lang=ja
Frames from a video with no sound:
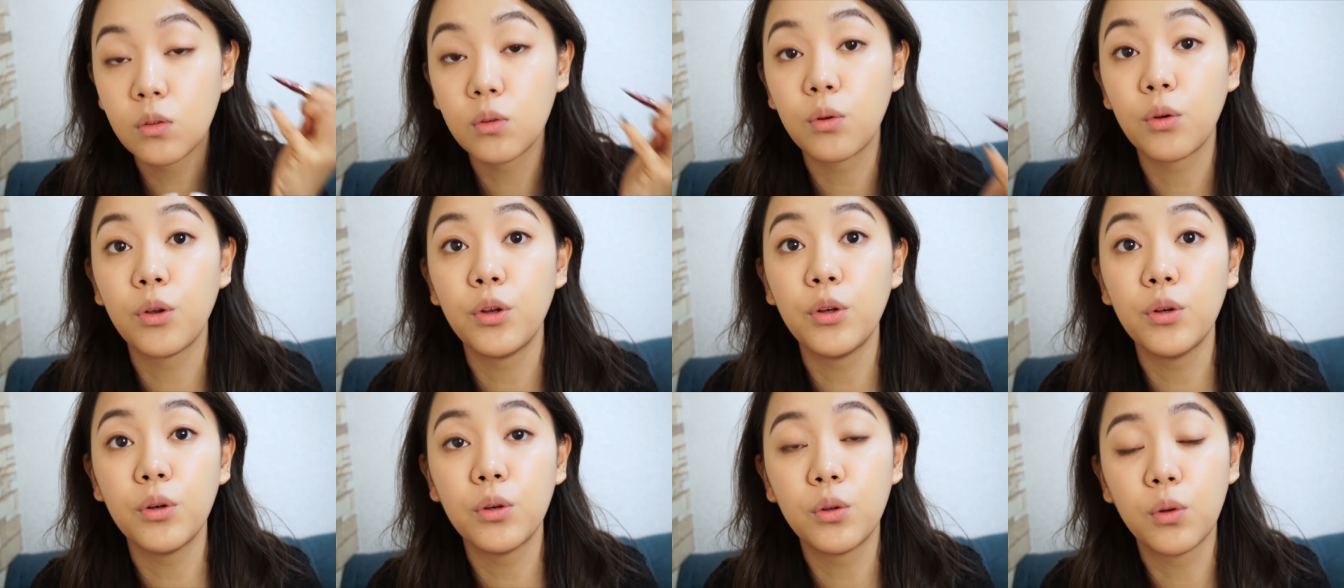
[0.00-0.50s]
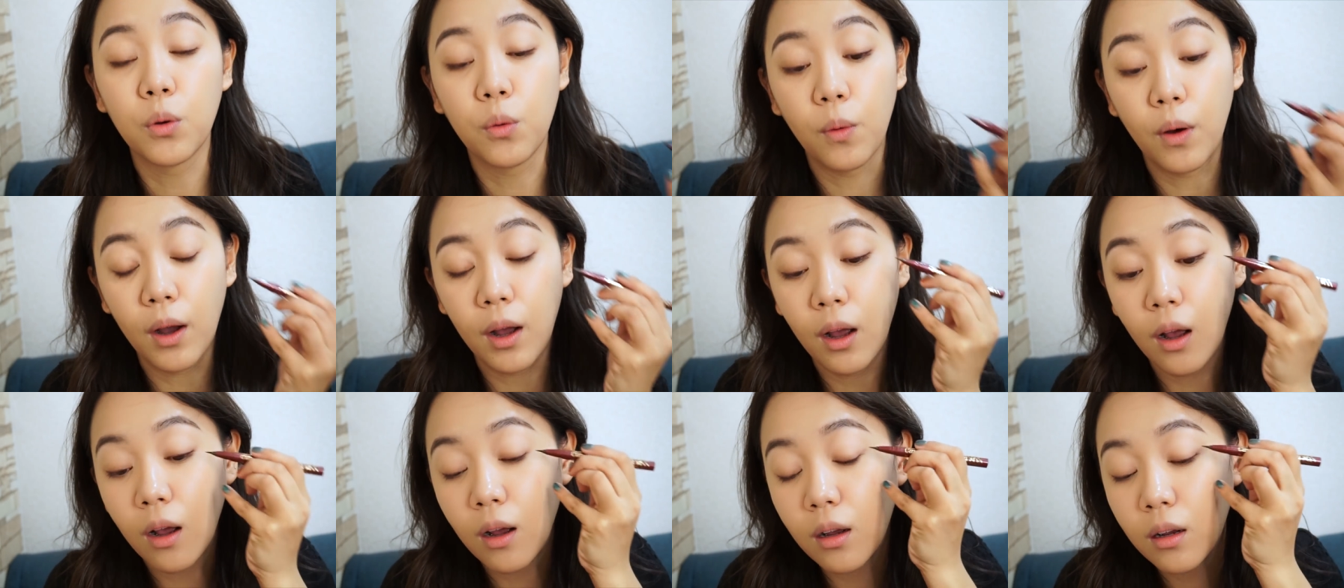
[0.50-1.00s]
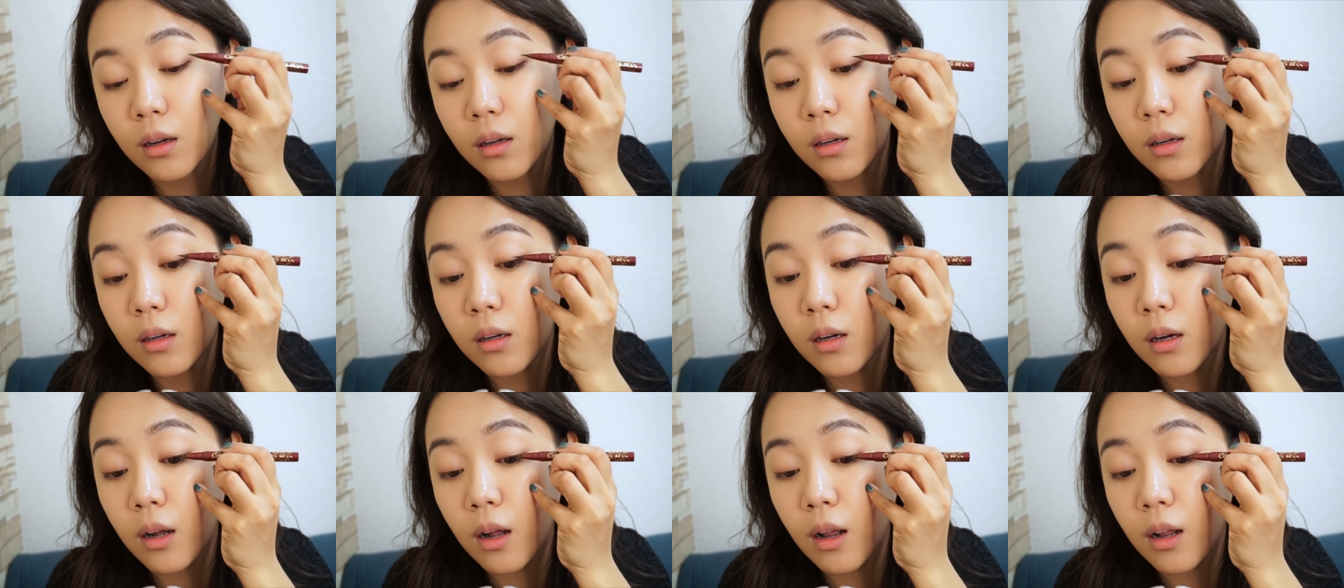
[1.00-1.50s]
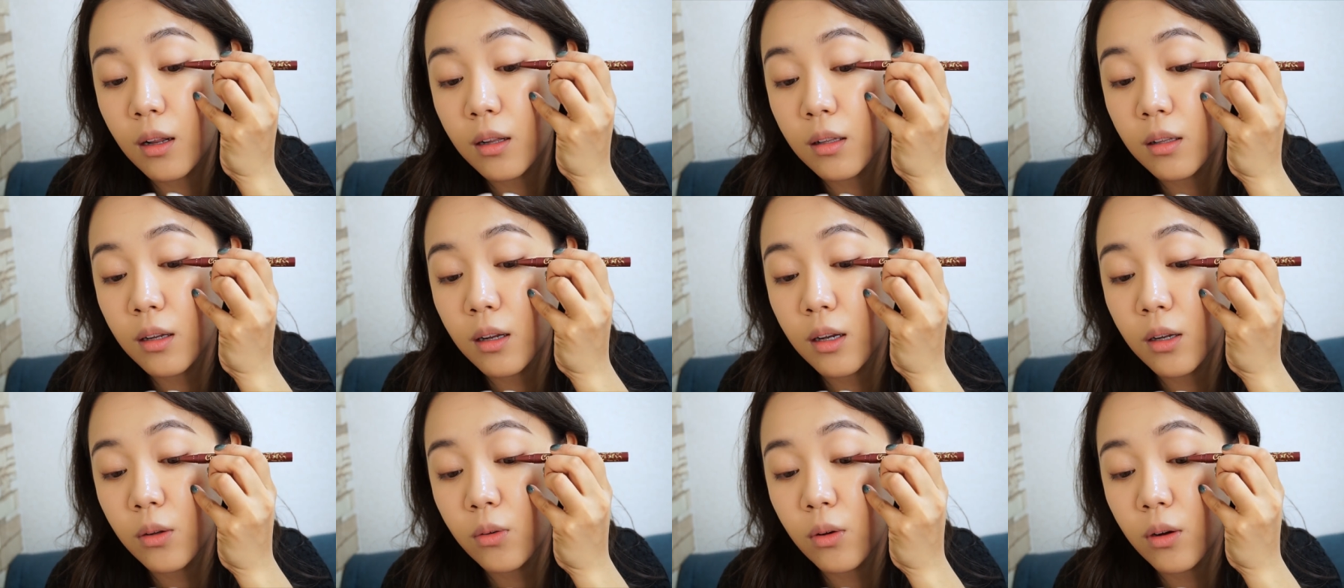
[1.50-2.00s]
というのは安
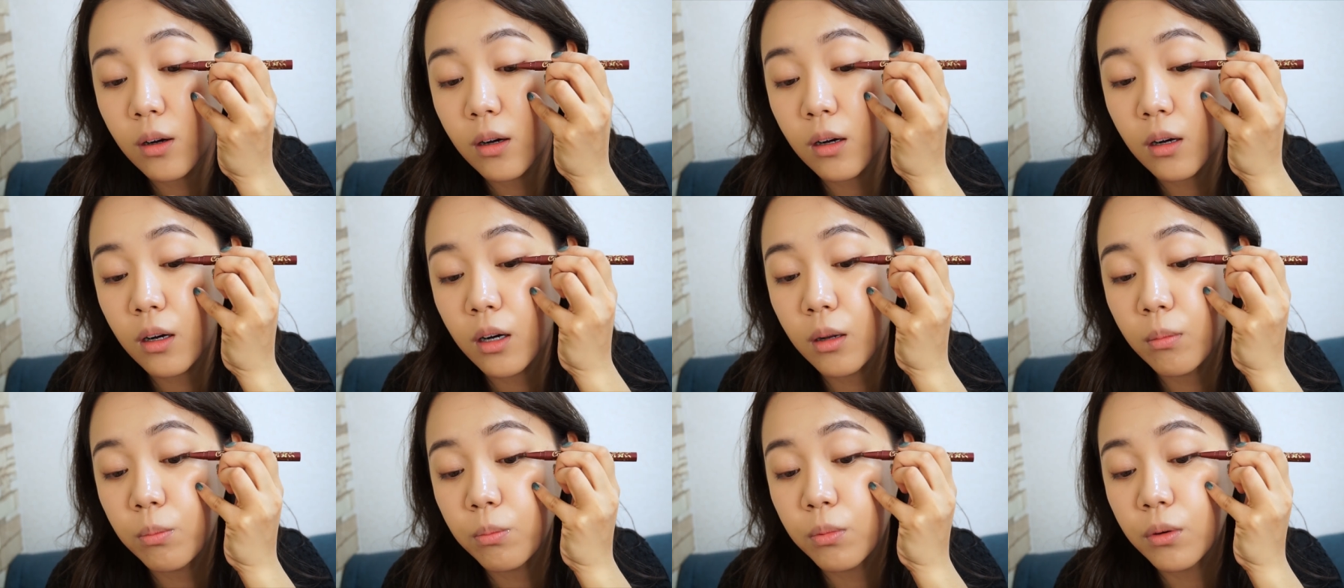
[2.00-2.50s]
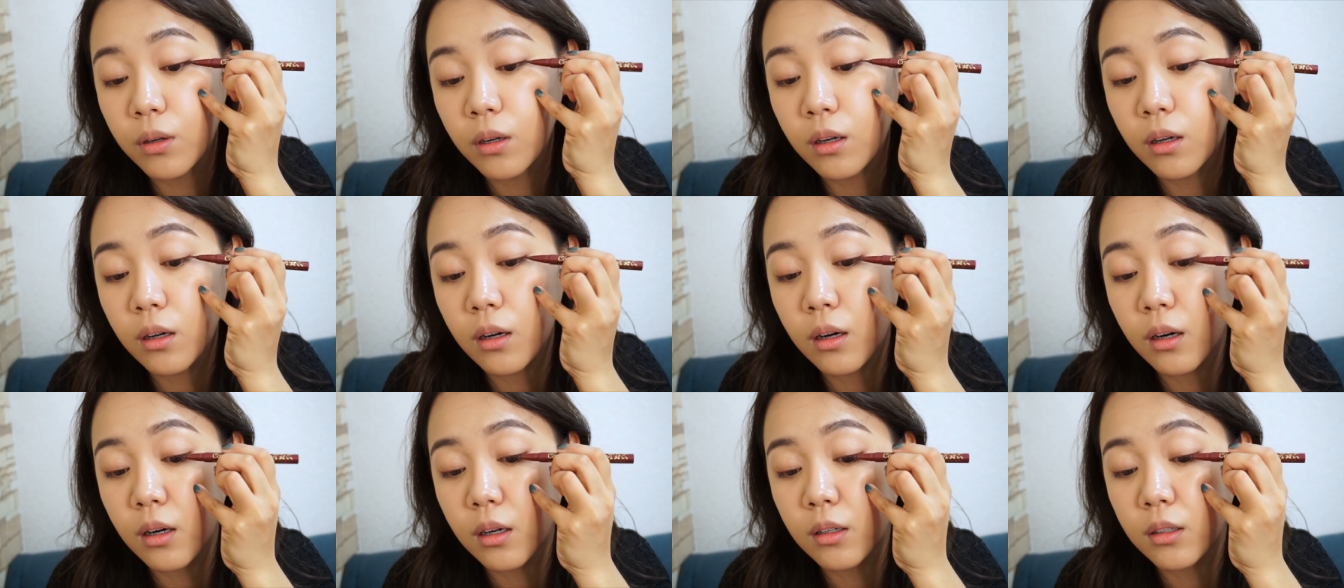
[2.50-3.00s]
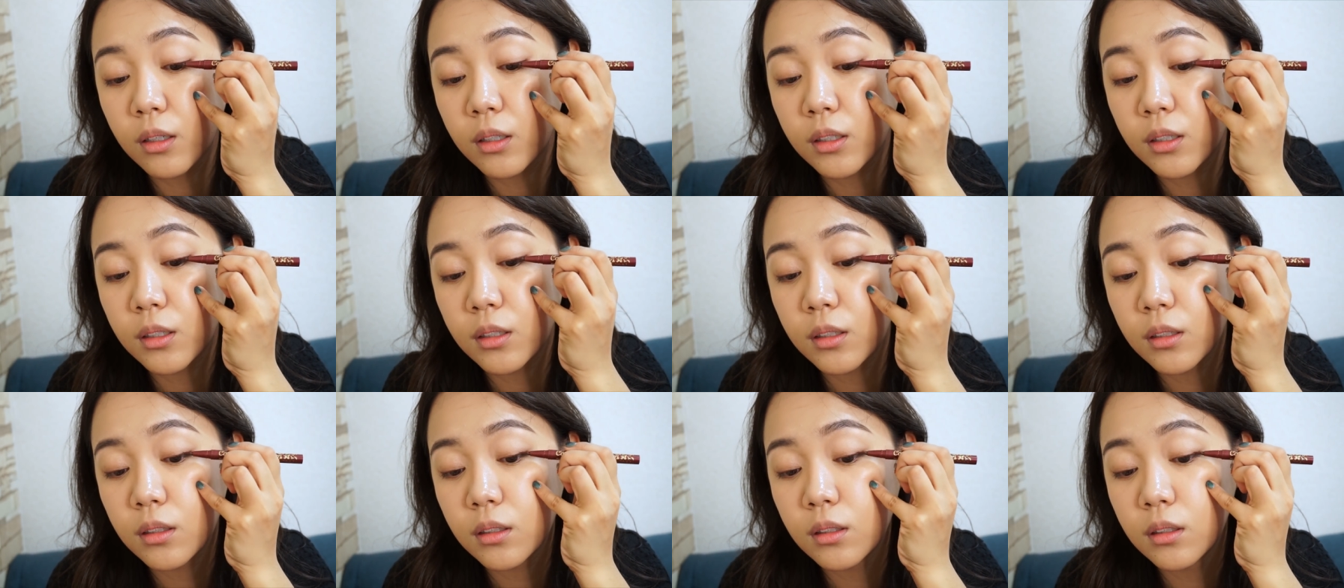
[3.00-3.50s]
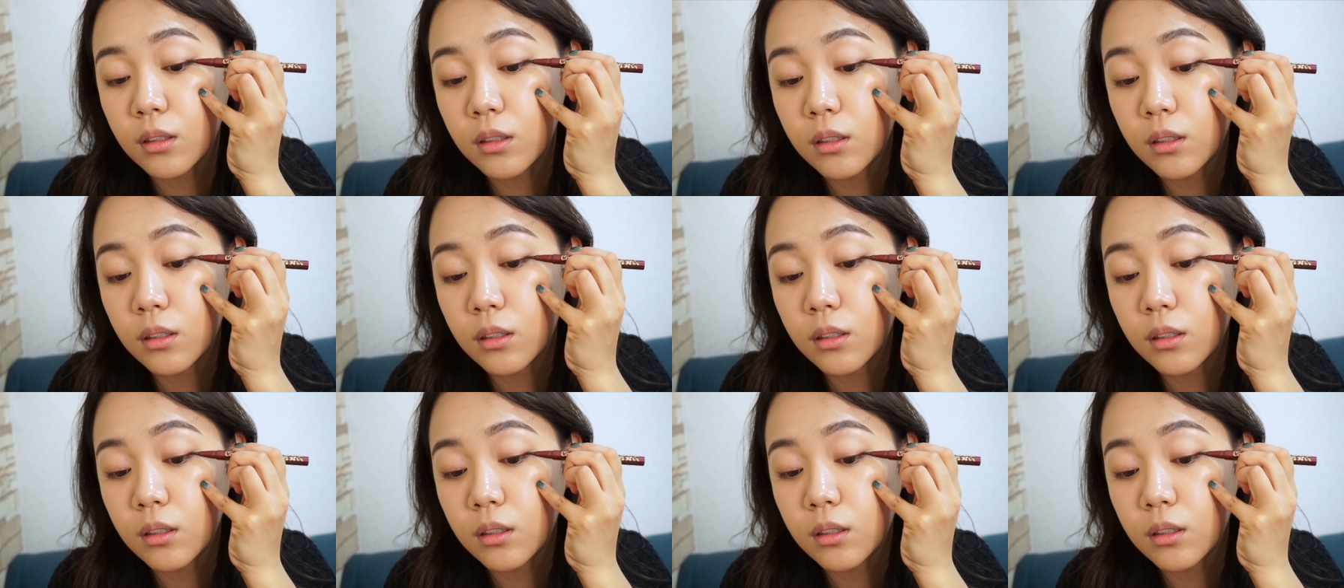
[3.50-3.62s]
定の赤リップだからです